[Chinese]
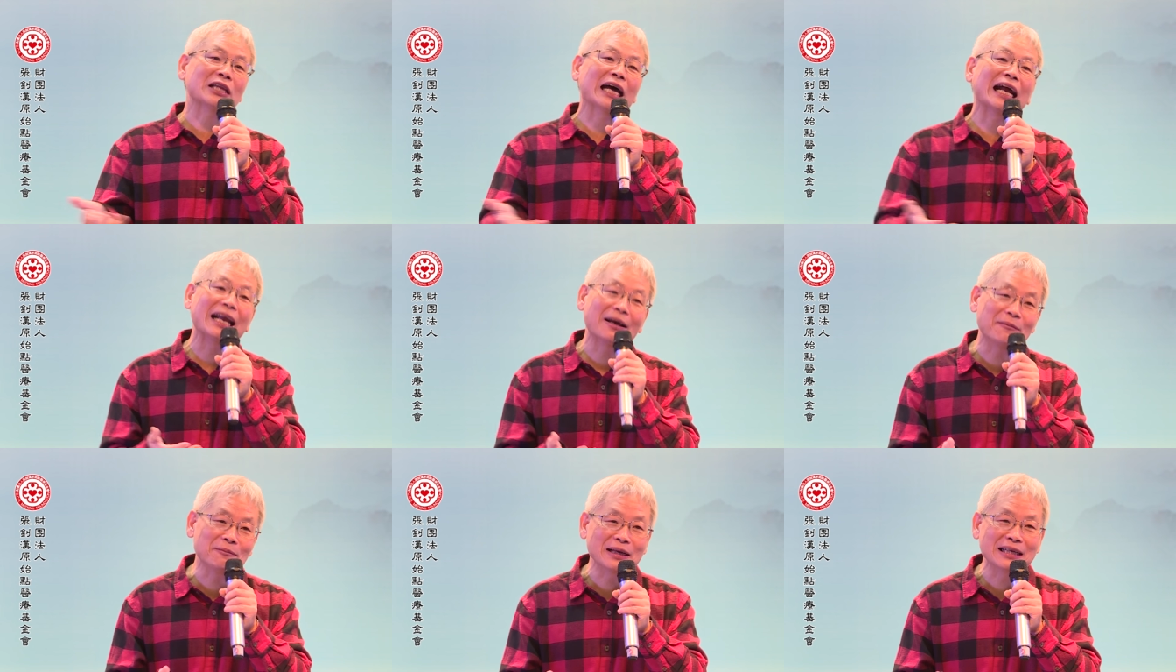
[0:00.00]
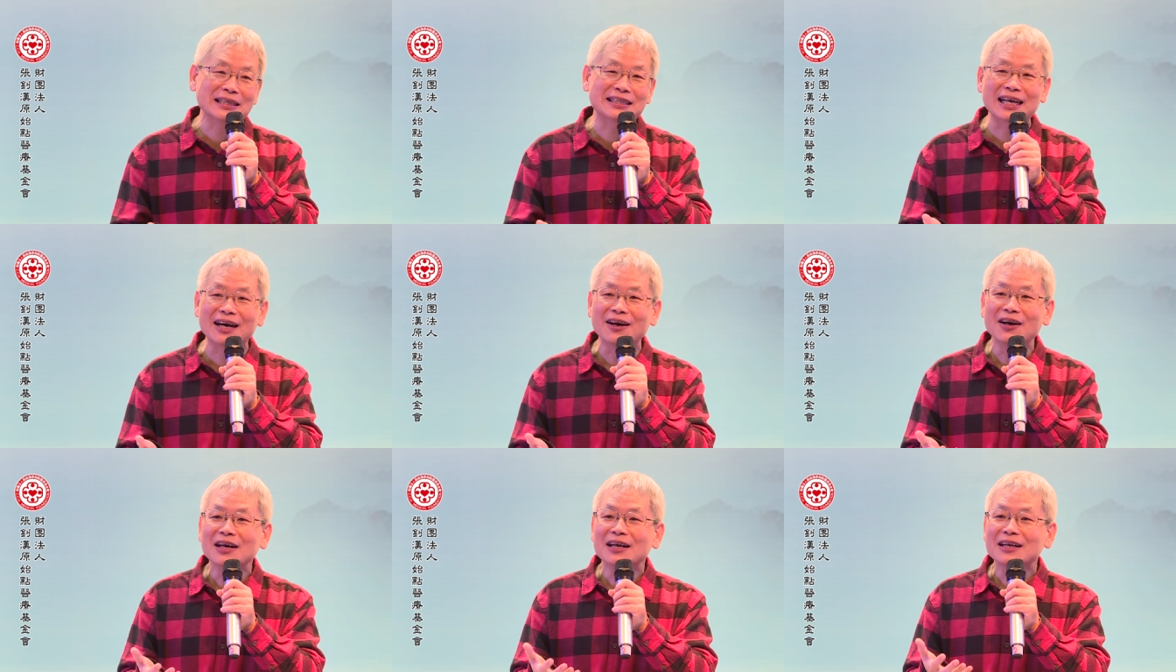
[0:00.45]
当然没
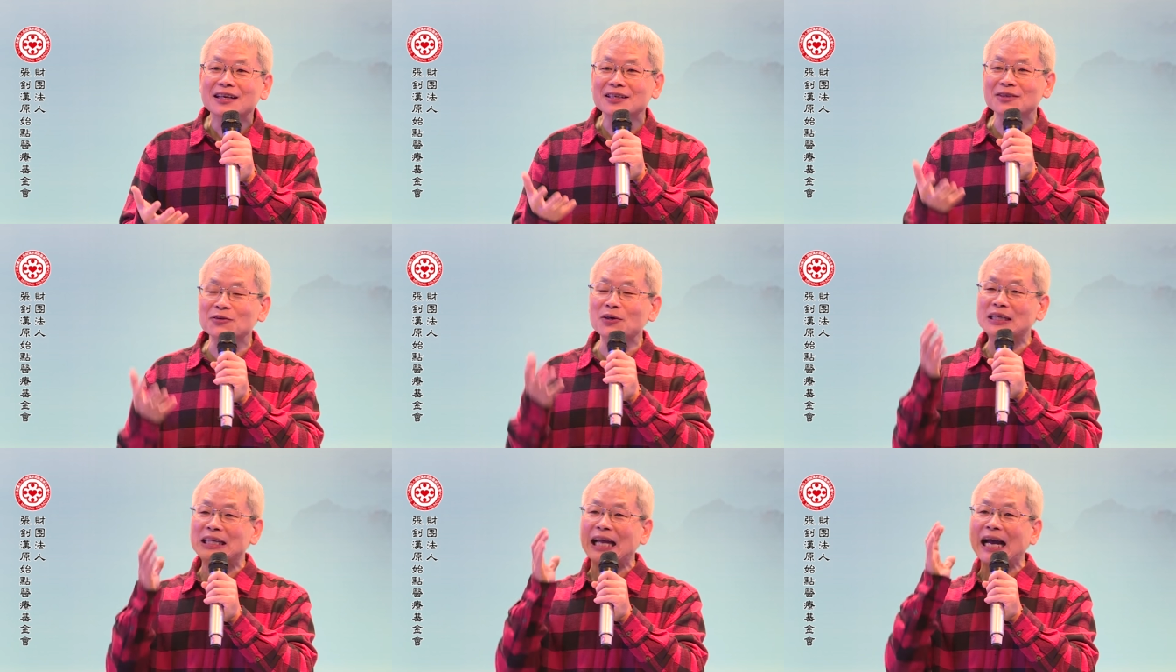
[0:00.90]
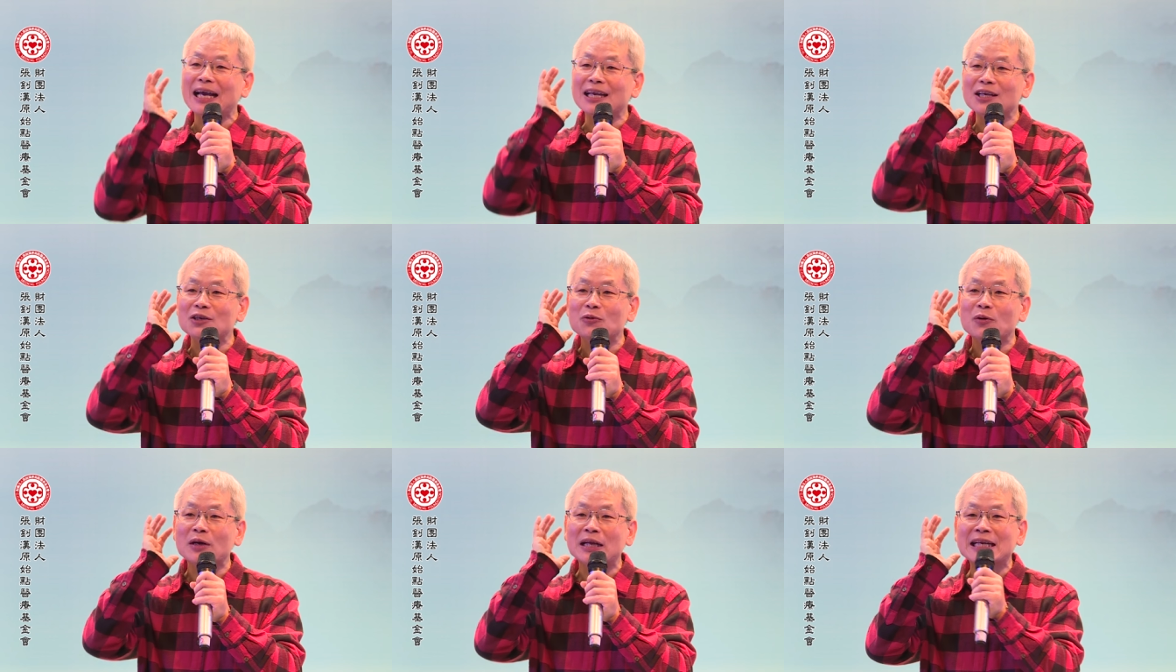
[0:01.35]
效，因为他
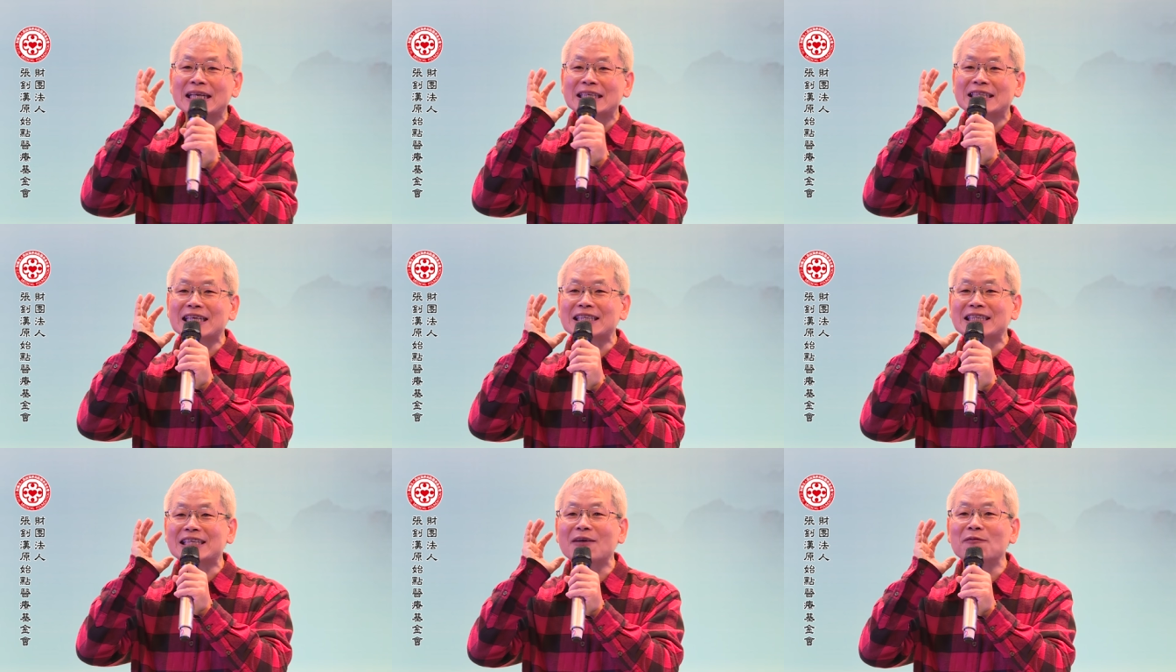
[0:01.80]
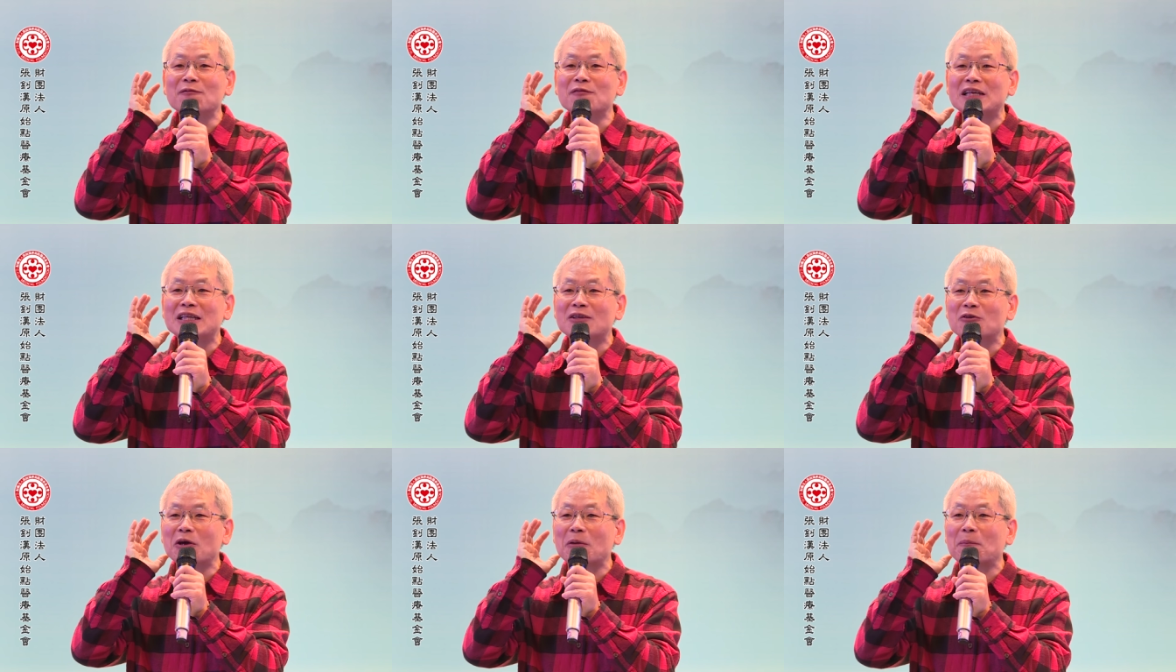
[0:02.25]
以为那些成
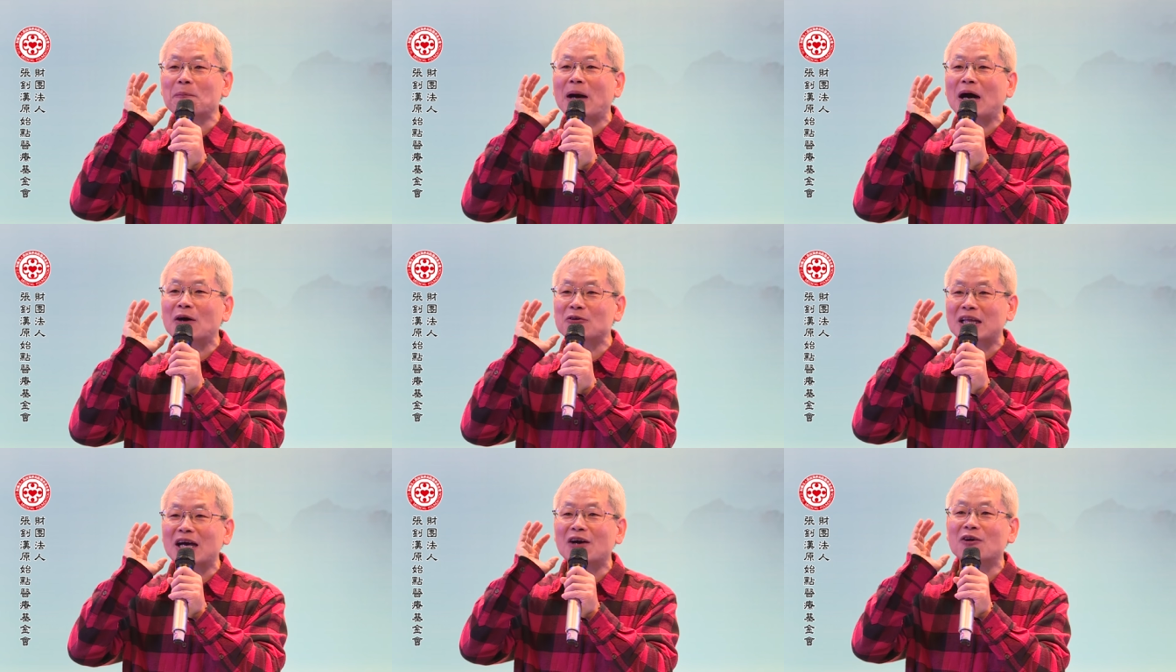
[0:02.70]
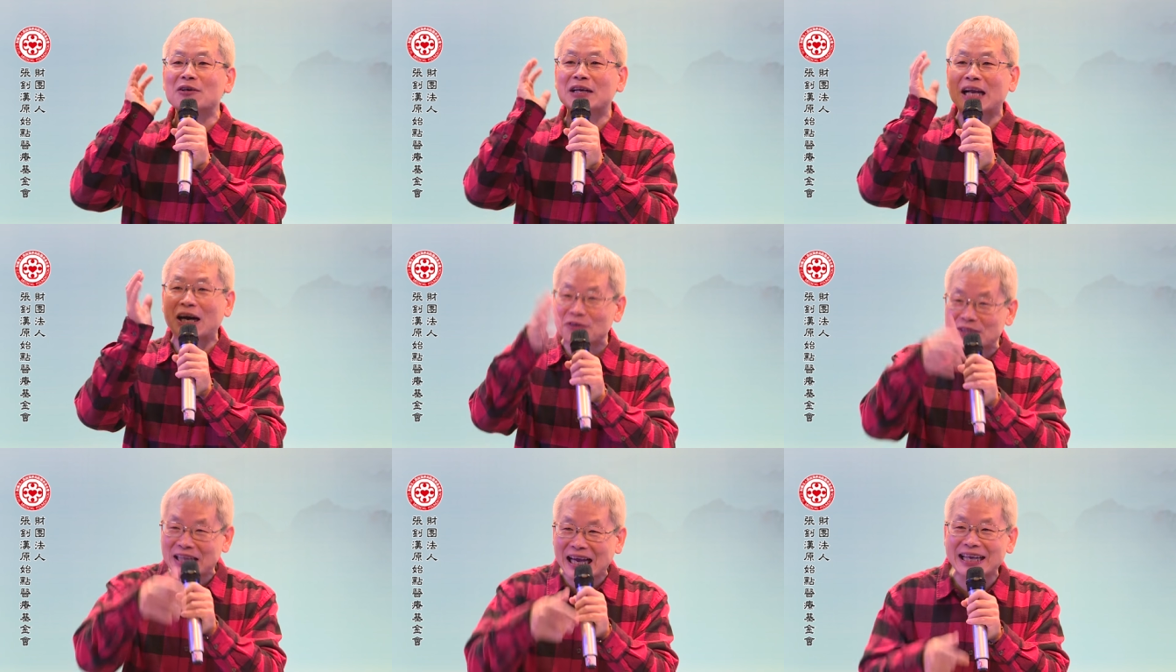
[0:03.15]
分会跑到
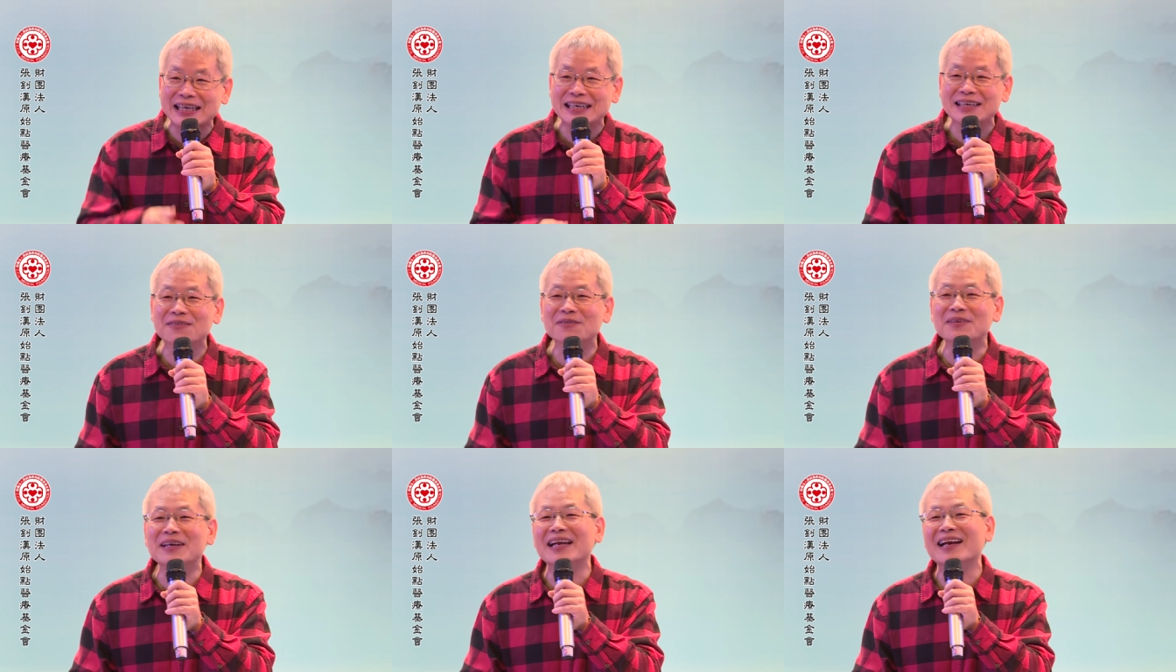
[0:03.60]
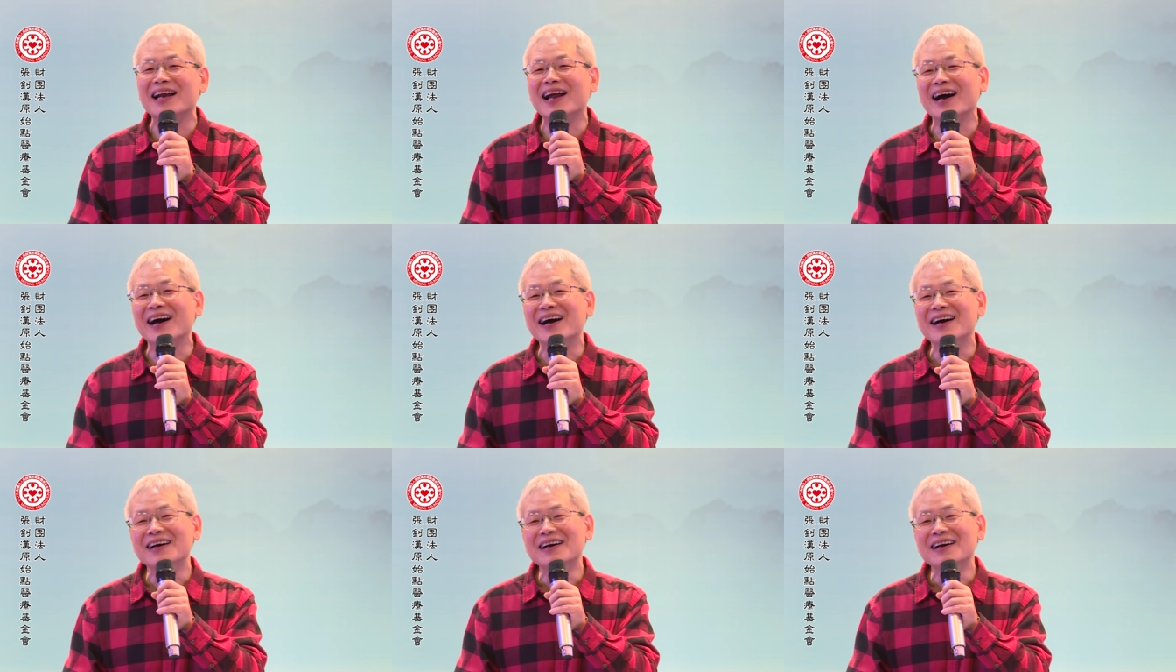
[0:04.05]
脑袋里面了